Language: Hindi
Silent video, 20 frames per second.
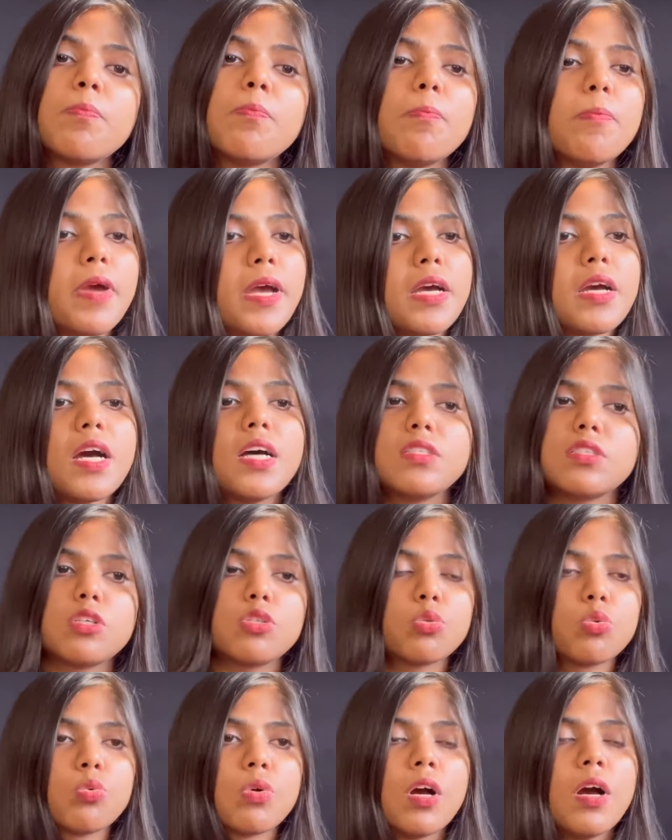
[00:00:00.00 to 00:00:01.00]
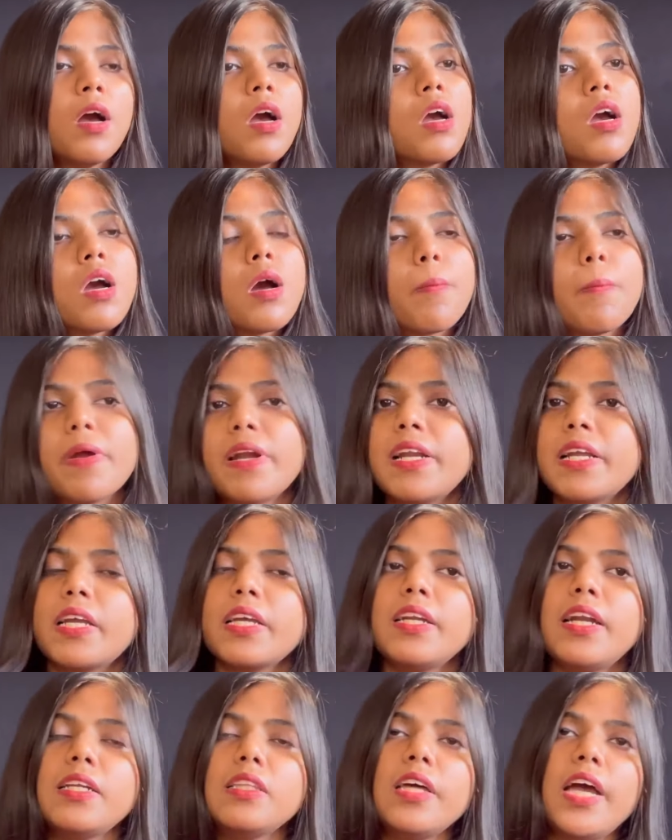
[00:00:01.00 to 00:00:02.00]
मैं आंसर दूंगा पर
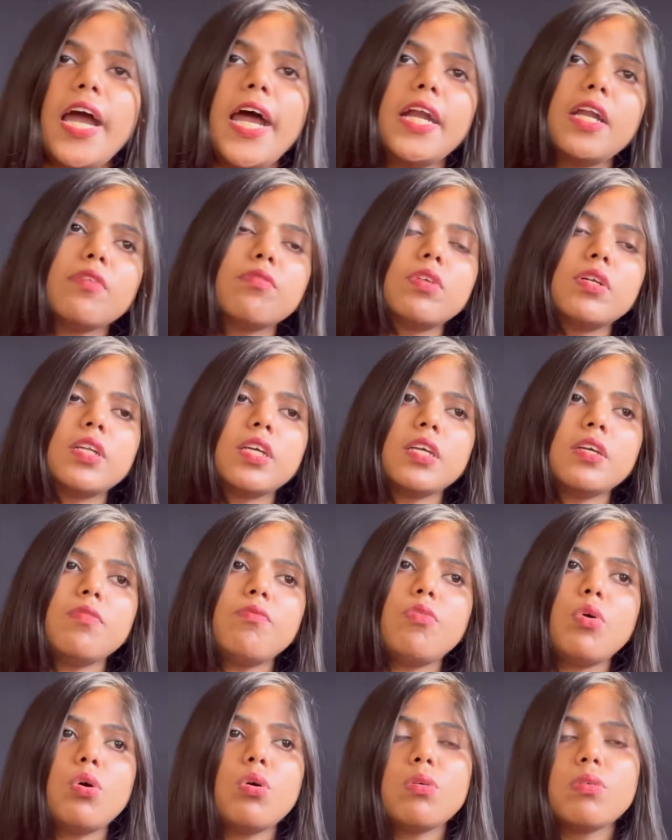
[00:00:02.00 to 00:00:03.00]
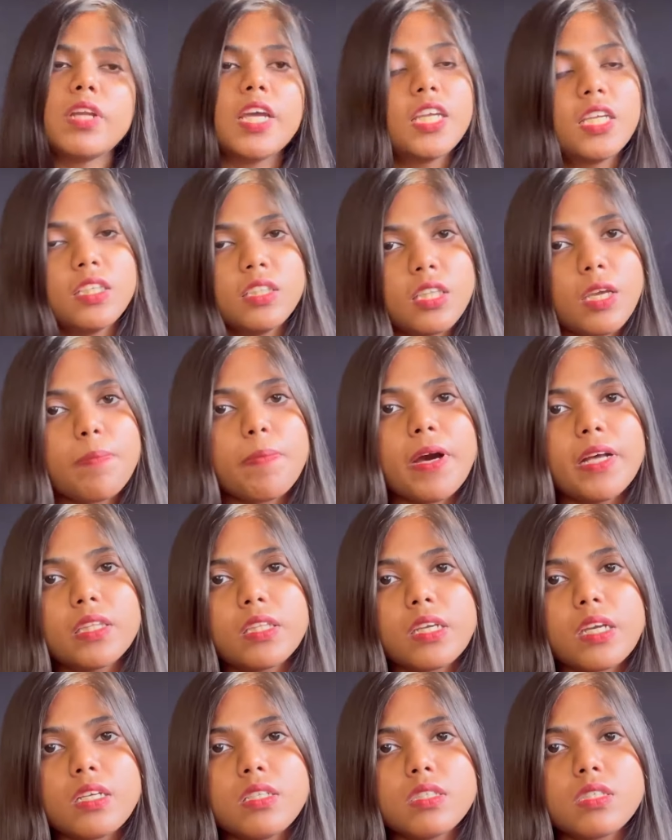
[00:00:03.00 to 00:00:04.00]
लेकिन एट द एंड ऑफ द डे वो नहीं दे
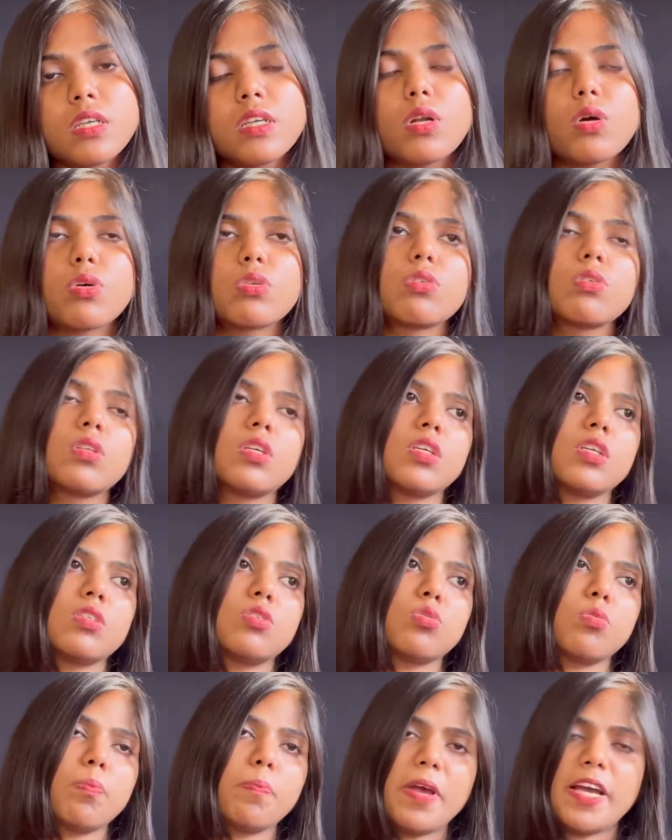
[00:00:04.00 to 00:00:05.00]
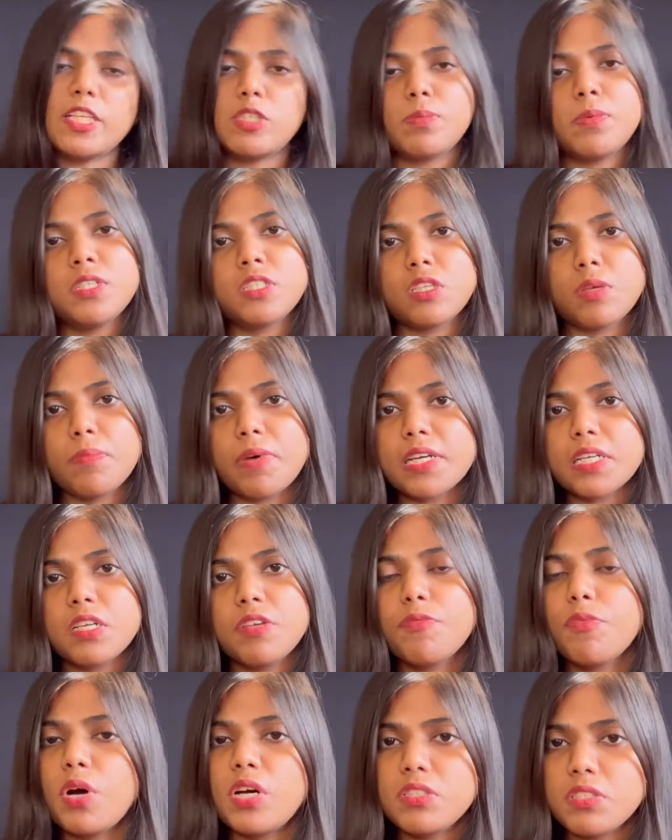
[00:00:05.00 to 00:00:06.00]
पाते आंसर और उनके जो बैचमेट से बाकी
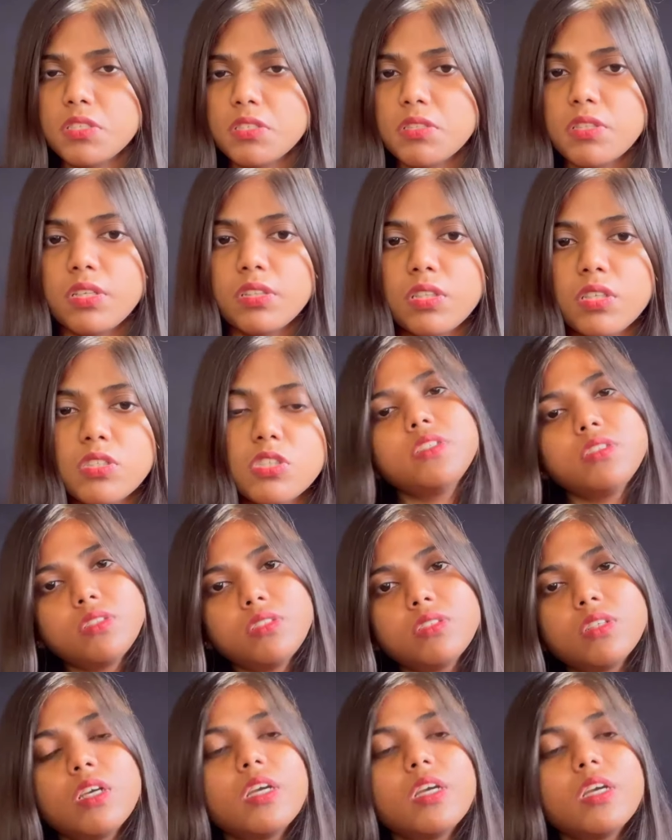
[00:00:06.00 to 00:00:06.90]
वो आंसर देते हैं जिस